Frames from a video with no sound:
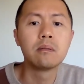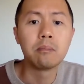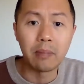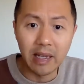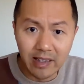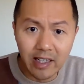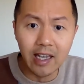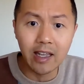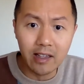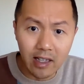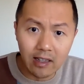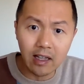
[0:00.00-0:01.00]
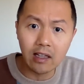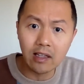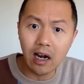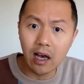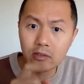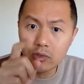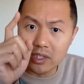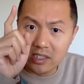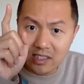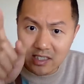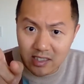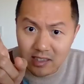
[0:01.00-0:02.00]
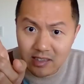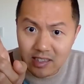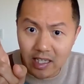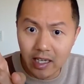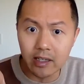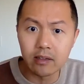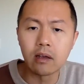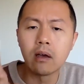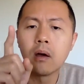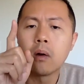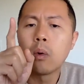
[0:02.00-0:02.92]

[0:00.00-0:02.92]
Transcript: 每天给大家带来最新鲜、